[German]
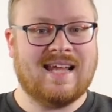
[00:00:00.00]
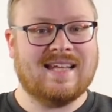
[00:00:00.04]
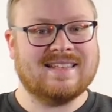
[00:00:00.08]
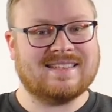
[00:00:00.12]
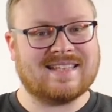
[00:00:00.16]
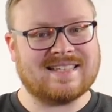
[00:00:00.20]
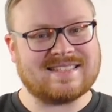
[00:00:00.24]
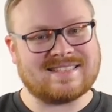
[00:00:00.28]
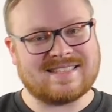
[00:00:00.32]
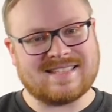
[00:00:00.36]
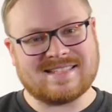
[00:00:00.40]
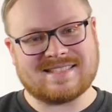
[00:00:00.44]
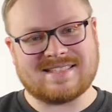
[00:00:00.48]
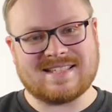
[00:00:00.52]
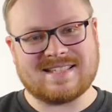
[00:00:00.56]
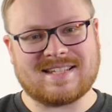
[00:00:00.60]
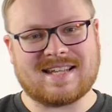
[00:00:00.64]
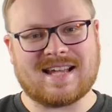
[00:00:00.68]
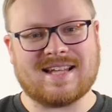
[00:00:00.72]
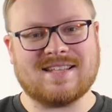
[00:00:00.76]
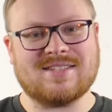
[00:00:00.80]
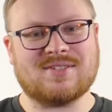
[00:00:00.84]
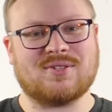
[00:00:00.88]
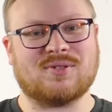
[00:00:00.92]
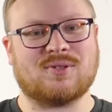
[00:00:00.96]
Dass dies
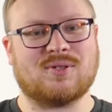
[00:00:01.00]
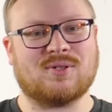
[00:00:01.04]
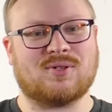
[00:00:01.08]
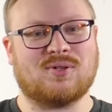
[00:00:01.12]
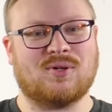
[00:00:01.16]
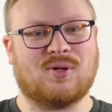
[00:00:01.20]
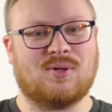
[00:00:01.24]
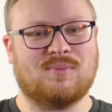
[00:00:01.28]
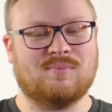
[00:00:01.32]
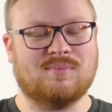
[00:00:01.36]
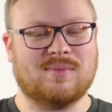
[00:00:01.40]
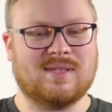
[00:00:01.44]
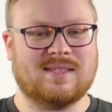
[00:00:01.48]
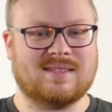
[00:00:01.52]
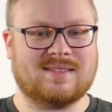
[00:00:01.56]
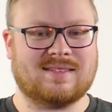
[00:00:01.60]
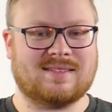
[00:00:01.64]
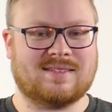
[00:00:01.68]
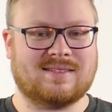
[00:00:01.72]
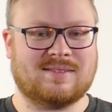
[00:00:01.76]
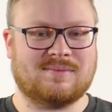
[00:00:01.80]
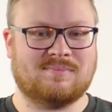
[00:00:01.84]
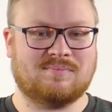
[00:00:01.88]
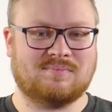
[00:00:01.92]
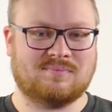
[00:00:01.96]
ganz so gekommen
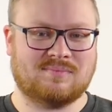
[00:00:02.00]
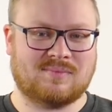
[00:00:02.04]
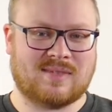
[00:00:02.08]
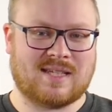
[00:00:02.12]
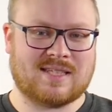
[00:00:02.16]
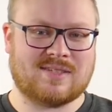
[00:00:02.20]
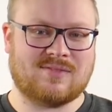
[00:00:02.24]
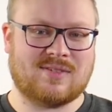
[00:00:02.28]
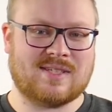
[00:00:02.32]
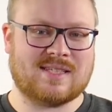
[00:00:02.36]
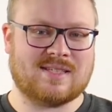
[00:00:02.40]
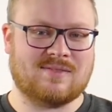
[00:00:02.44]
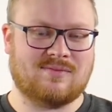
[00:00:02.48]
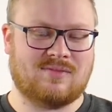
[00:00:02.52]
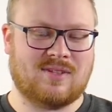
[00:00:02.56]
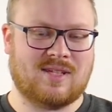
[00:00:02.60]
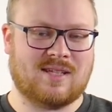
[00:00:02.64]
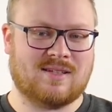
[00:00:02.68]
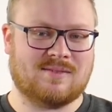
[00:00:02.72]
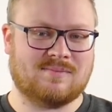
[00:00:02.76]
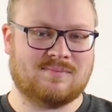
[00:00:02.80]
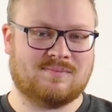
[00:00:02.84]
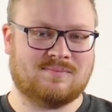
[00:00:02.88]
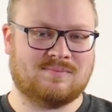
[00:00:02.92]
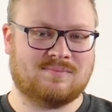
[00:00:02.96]
ist, das wissen
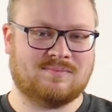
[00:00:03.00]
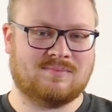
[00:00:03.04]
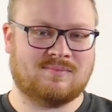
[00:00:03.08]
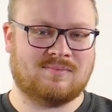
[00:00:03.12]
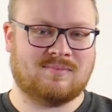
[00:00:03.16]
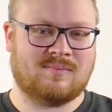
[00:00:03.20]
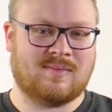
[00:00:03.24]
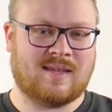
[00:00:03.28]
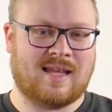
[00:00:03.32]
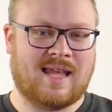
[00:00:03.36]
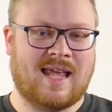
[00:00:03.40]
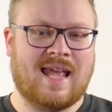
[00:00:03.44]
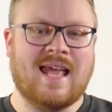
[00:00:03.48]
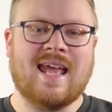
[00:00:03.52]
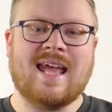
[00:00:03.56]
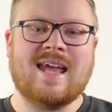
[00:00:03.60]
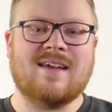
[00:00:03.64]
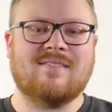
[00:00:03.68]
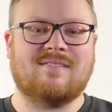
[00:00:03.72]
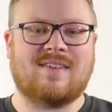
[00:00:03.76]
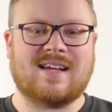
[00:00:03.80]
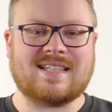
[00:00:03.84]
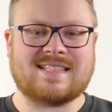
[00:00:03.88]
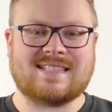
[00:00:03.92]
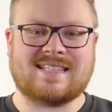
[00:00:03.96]
wir.
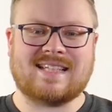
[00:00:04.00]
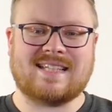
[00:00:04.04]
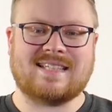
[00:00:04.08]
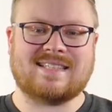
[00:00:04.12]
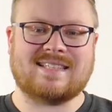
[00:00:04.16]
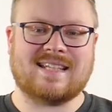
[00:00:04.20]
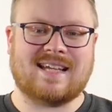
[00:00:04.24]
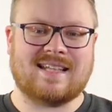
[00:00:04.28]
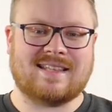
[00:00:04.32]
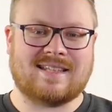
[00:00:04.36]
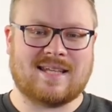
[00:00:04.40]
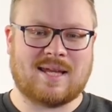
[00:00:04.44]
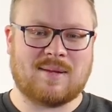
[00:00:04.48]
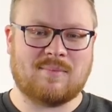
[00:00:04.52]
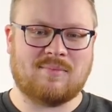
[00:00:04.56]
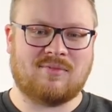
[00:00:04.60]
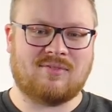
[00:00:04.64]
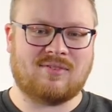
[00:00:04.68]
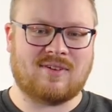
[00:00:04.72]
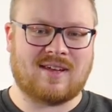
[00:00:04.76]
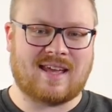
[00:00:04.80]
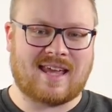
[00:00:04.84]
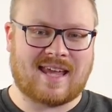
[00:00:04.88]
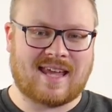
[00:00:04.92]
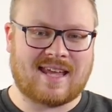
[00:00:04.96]
Was sich seitdem
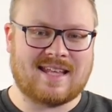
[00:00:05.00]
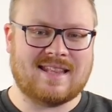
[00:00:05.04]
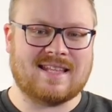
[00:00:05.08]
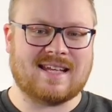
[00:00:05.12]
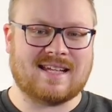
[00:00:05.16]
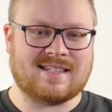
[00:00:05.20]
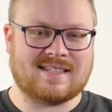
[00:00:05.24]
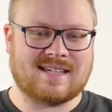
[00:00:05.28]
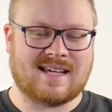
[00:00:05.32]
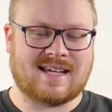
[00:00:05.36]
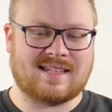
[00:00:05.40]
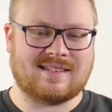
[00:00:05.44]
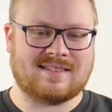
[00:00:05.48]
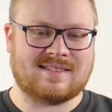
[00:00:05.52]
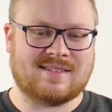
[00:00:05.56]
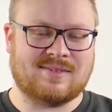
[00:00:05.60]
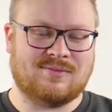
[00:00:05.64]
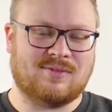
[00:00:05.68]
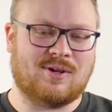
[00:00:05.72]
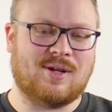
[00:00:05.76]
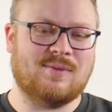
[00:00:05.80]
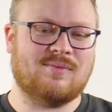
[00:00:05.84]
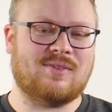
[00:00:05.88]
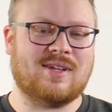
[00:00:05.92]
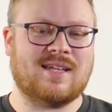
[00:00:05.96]
verändert hat,
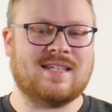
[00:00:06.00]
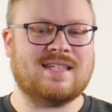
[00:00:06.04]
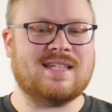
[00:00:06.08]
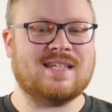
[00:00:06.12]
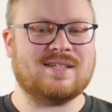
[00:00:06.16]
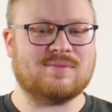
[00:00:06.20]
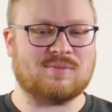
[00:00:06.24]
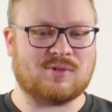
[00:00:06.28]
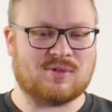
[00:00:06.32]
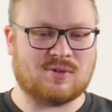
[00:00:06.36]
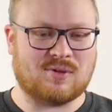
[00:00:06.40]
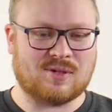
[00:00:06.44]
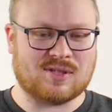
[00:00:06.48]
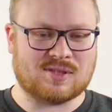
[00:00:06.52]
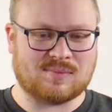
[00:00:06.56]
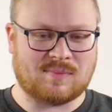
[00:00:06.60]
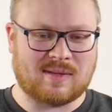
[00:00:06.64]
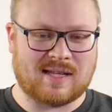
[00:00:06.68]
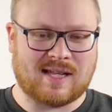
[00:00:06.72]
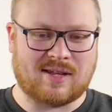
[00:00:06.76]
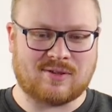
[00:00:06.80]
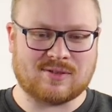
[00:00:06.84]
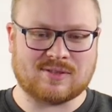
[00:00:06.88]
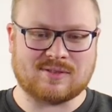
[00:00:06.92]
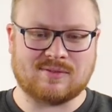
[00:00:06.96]
wollen wir in diesem Kurs
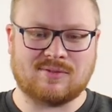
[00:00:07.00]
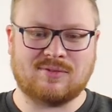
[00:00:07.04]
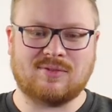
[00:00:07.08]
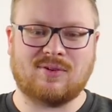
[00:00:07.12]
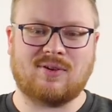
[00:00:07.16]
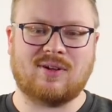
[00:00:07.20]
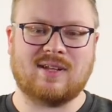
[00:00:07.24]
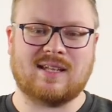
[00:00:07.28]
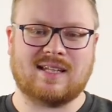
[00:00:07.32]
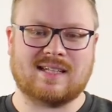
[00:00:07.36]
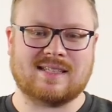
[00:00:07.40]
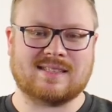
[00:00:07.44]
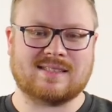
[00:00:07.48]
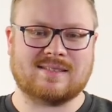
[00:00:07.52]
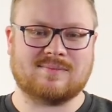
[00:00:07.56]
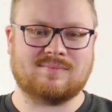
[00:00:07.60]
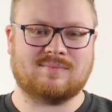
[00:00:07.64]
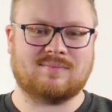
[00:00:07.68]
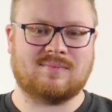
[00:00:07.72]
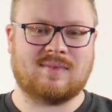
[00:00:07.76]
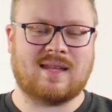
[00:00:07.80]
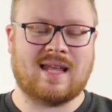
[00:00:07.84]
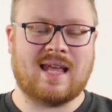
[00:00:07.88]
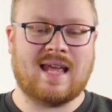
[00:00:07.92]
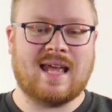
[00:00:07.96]
mal außen vor lassen.
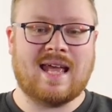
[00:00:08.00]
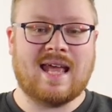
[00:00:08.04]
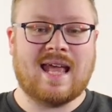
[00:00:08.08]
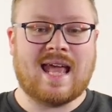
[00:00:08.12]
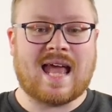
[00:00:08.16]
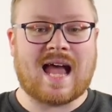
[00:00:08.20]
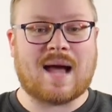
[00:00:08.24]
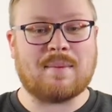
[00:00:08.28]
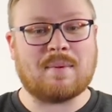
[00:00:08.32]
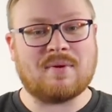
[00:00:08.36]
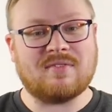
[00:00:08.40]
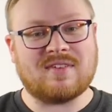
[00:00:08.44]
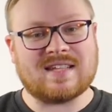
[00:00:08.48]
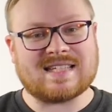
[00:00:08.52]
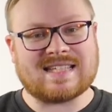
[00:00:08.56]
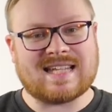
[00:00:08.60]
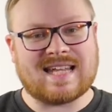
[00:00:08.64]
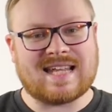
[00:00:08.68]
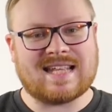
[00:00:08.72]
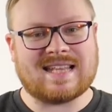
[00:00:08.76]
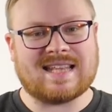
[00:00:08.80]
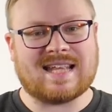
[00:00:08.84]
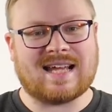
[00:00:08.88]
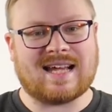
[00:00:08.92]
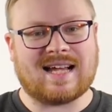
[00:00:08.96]
Aber wir
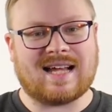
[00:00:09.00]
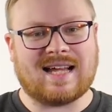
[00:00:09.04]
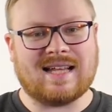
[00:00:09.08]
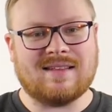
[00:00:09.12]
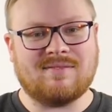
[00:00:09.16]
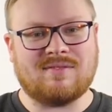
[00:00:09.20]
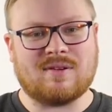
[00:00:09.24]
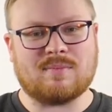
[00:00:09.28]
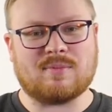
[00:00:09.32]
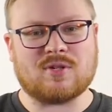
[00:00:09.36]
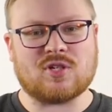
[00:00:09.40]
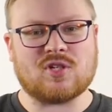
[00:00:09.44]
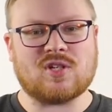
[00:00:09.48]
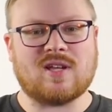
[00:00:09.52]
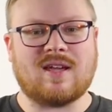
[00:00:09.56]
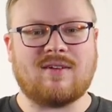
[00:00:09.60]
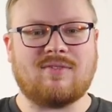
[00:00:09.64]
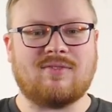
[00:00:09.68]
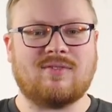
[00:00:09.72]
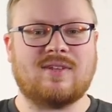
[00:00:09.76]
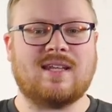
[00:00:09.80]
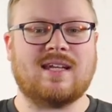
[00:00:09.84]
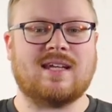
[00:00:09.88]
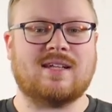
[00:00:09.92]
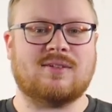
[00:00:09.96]
sehen daran, wir
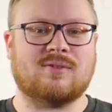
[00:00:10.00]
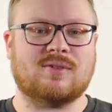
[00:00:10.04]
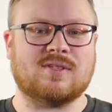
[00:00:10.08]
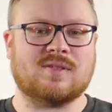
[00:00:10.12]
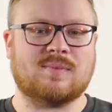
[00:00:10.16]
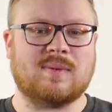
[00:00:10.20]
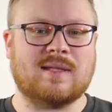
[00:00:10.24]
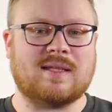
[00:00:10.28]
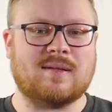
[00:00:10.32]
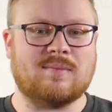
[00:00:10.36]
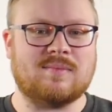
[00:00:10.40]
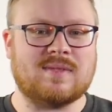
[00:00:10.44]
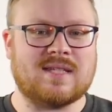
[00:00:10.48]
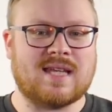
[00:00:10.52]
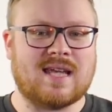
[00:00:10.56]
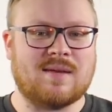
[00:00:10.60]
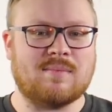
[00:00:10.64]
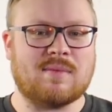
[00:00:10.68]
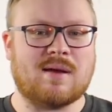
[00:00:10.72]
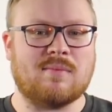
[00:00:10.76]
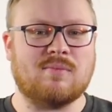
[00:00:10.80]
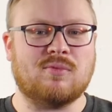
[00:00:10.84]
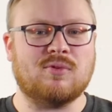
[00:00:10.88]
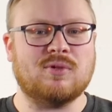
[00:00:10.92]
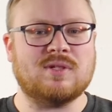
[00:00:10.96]
beschäftigen uns mit dem
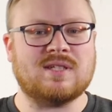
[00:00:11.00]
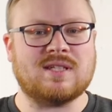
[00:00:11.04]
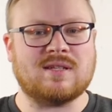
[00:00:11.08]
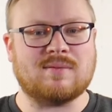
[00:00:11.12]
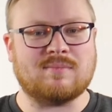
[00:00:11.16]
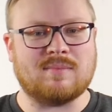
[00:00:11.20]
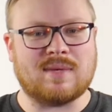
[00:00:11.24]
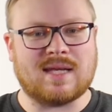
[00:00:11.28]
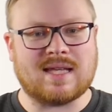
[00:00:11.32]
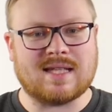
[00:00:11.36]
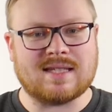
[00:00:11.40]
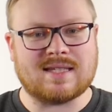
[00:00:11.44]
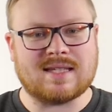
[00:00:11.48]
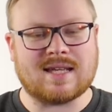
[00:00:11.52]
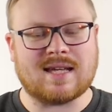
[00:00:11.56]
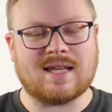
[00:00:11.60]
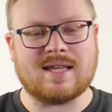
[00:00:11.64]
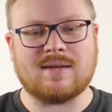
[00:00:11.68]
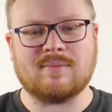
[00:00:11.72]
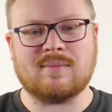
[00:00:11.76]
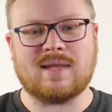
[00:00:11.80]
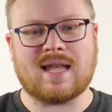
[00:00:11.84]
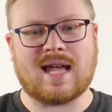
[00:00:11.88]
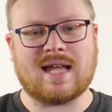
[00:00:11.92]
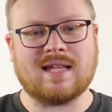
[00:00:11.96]
Thema Multimedia
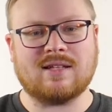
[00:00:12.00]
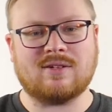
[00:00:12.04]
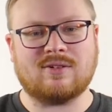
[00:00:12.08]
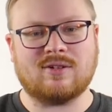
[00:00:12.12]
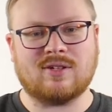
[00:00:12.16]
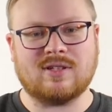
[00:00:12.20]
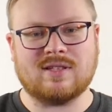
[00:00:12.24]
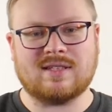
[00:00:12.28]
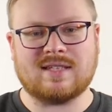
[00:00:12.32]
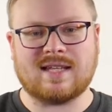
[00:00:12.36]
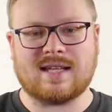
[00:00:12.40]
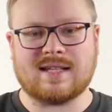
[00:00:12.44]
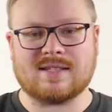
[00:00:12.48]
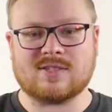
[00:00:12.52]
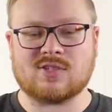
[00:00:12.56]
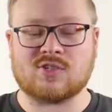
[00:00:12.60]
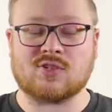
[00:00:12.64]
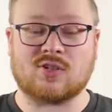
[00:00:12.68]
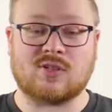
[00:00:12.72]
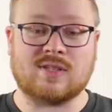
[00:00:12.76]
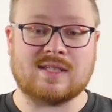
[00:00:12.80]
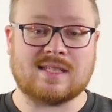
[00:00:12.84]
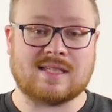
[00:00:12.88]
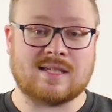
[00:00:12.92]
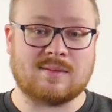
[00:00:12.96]
im Lernkontext
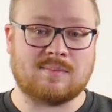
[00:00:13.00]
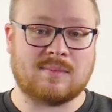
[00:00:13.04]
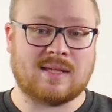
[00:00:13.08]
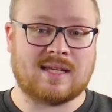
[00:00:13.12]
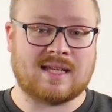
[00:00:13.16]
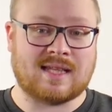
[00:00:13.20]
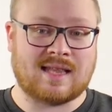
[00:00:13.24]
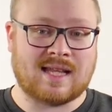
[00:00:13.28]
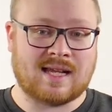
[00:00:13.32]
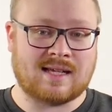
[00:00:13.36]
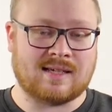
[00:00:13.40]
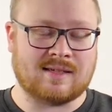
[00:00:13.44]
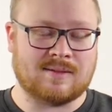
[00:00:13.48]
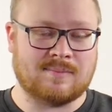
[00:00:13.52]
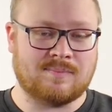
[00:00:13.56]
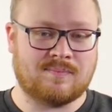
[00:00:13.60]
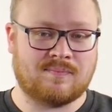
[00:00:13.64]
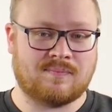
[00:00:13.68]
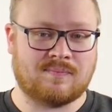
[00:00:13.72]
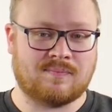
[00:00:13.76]
schon ziemlich lange.